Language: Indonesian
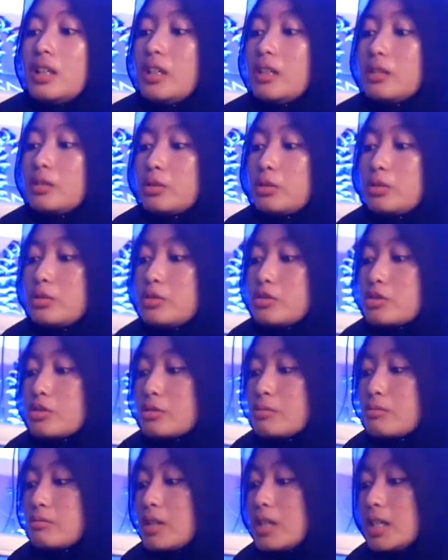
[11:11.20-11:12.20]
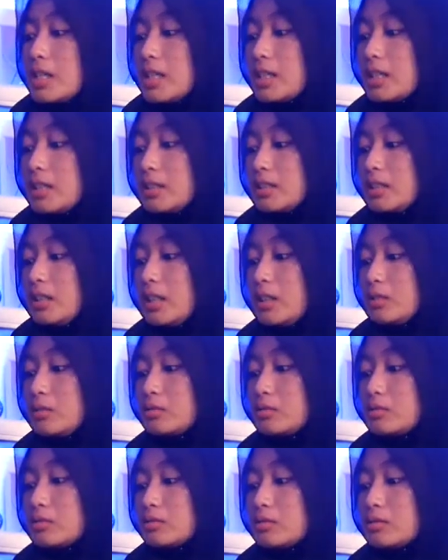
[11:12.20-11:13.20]
itu cuma ada
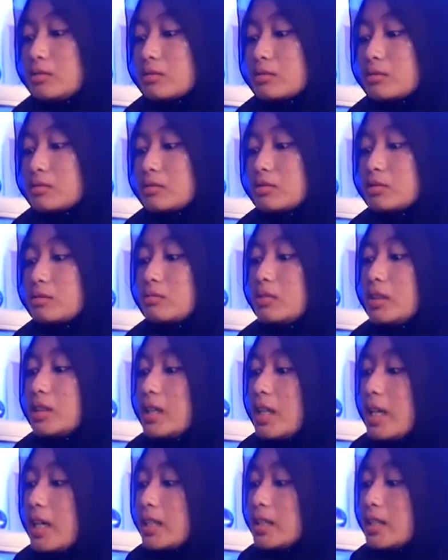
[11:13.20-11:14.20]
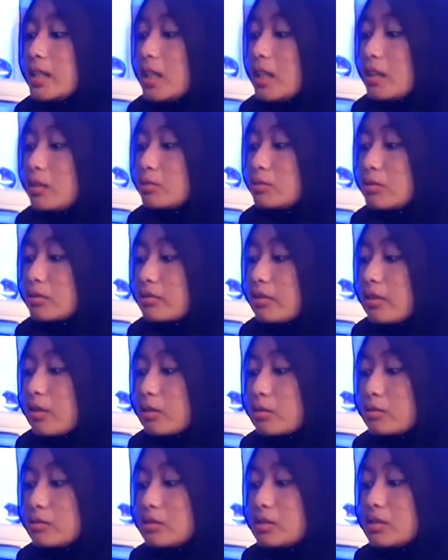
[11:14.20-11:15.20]
untuk zoom ini ada untuk
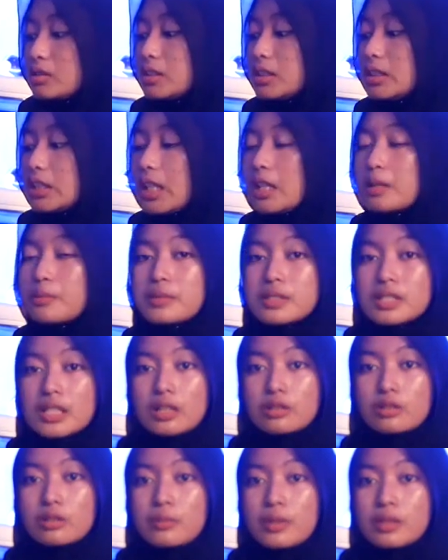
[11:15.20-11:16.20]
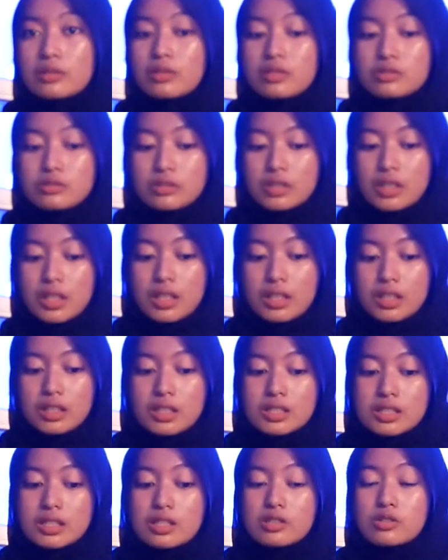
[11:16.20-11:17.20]
fokus jadi kalian bisa atur manual juga
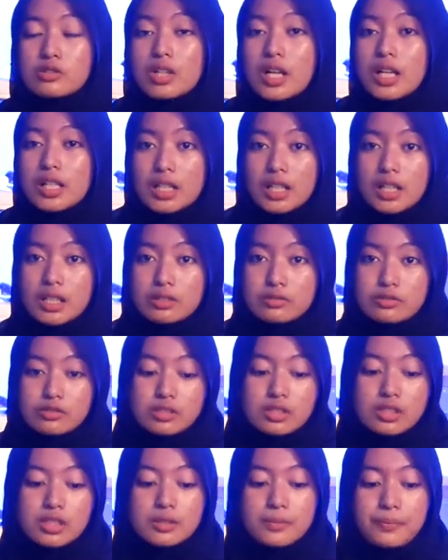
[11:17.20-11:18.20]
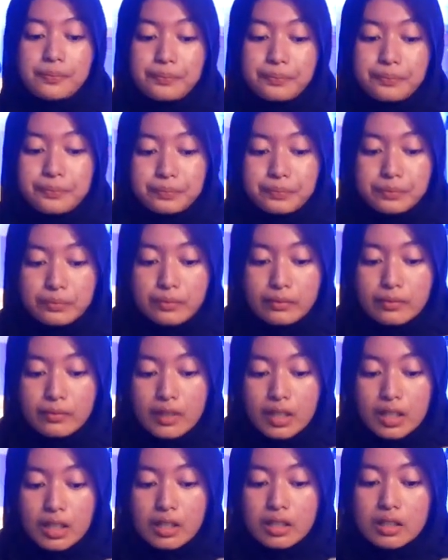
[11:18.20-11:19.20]
di sini juga ada di Fuji
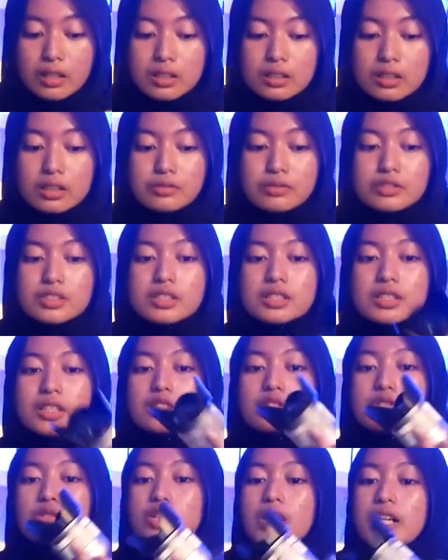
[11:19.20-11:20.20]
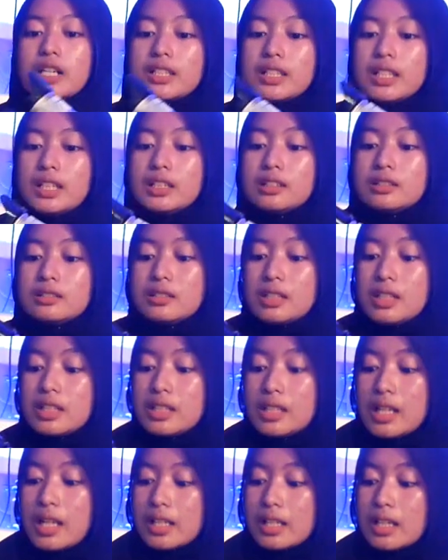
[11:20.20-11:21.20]
di Fuji ini juga ada
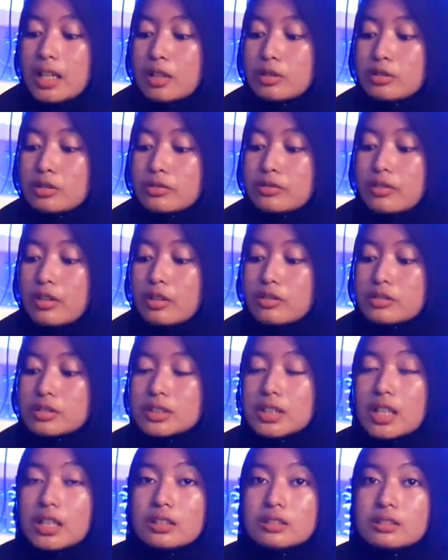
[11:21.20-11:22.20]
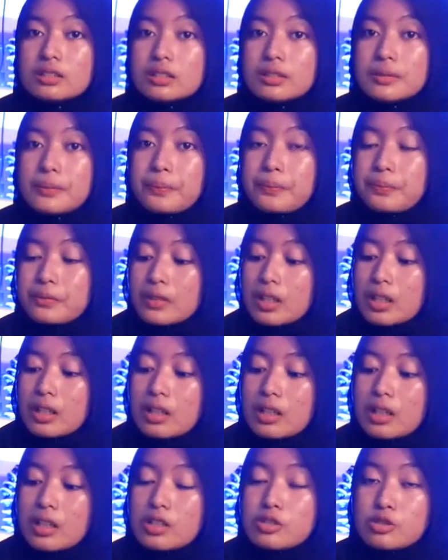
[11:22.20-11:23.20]
ini ada untuk fokus dan
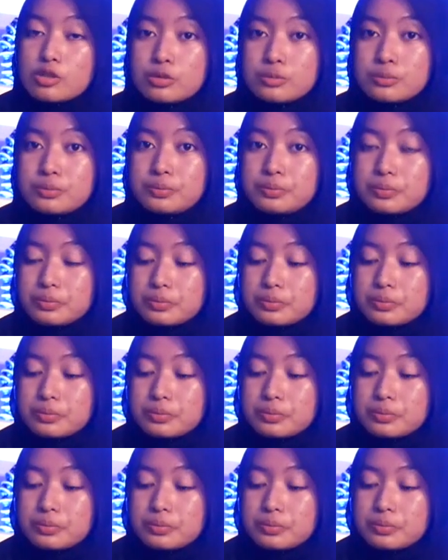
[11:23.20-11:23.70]
uh, zoom